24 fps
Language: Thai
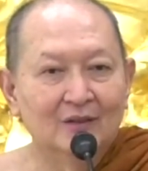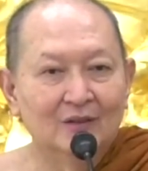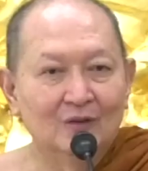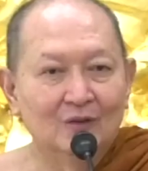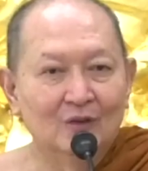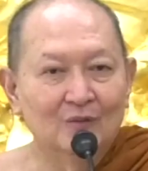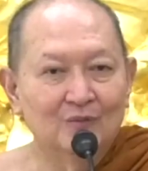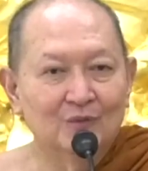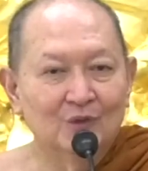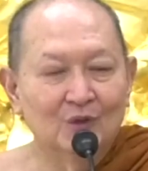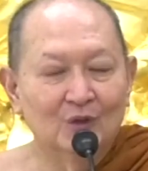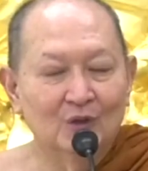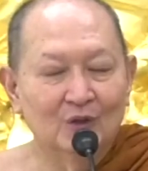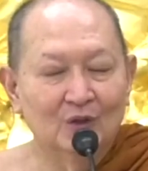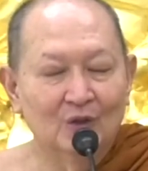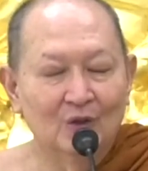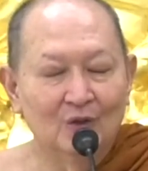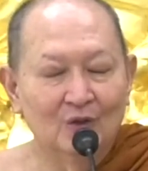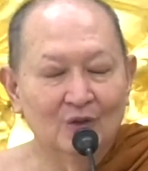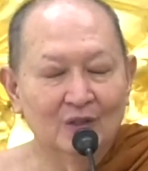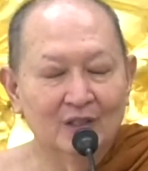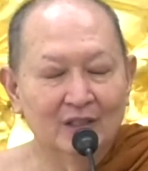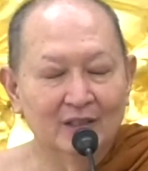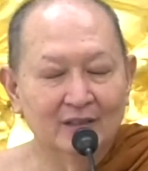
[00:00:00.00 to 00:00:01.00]
โลภโกรธหล
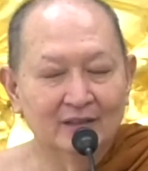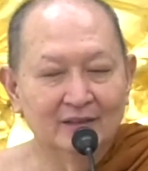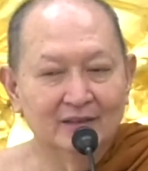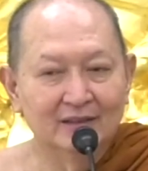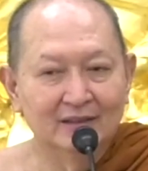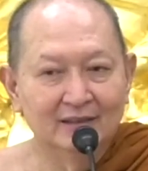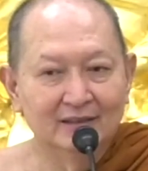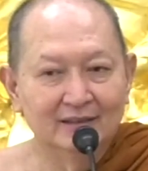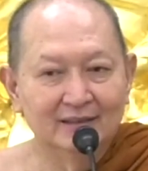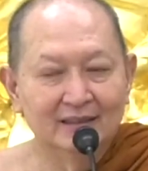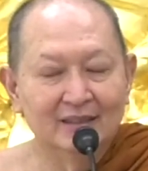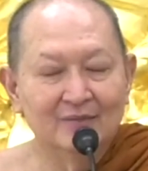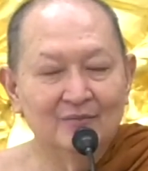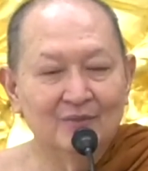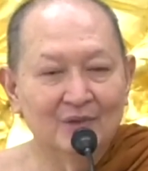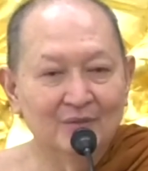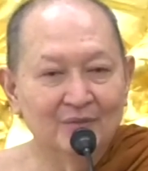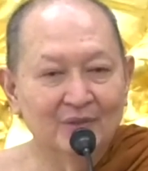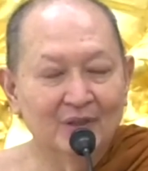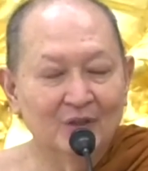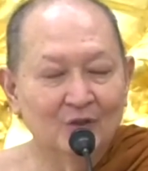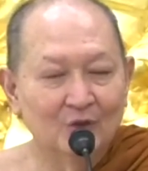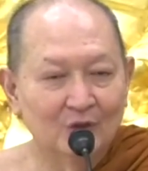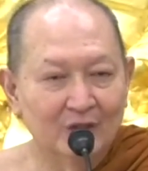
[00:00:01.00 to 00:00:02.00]
งเกิดขึ้น จิตมัน
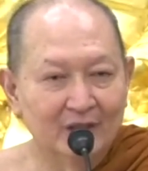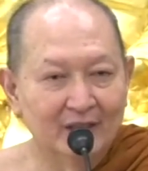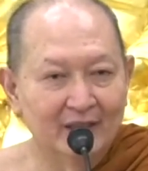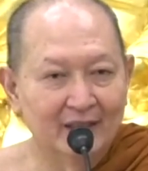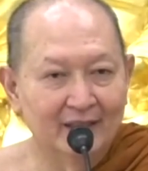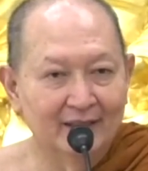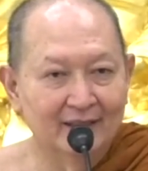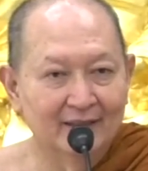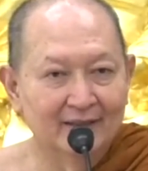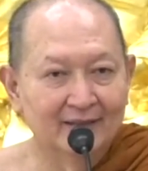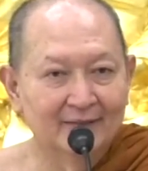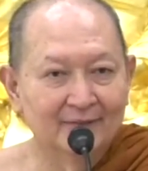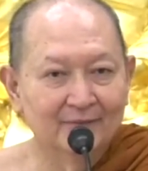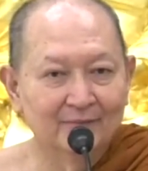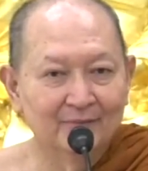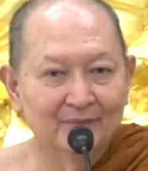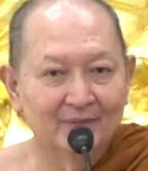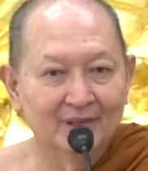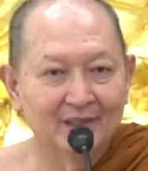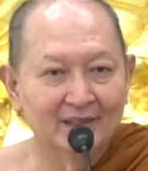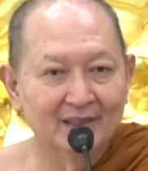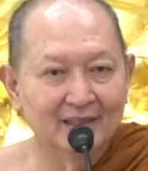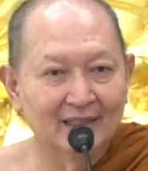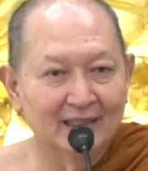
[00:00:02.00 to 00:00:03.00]
เป็นคนเห็น
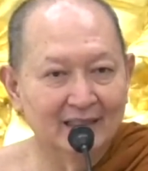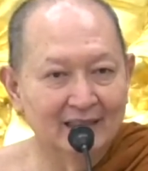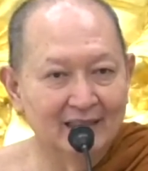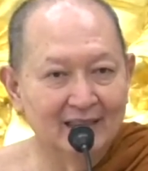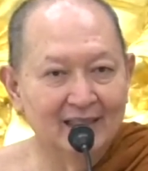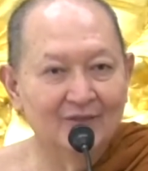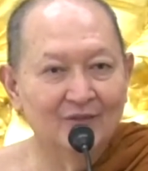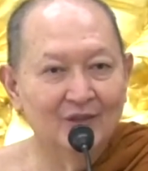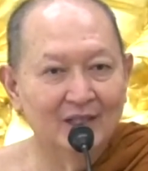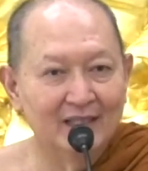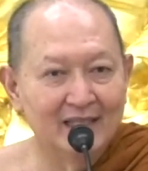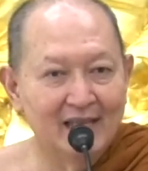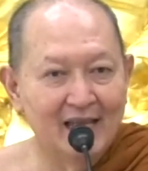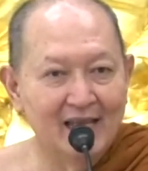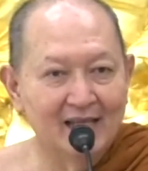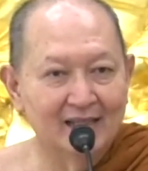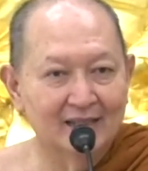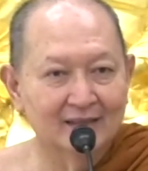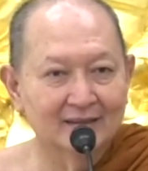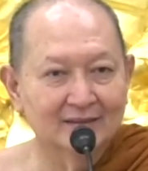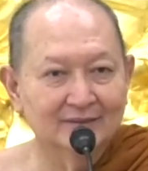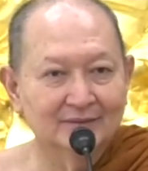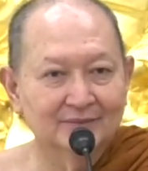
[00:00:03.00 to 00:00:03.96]
นี่อย่างนี้เรียกว่าแยก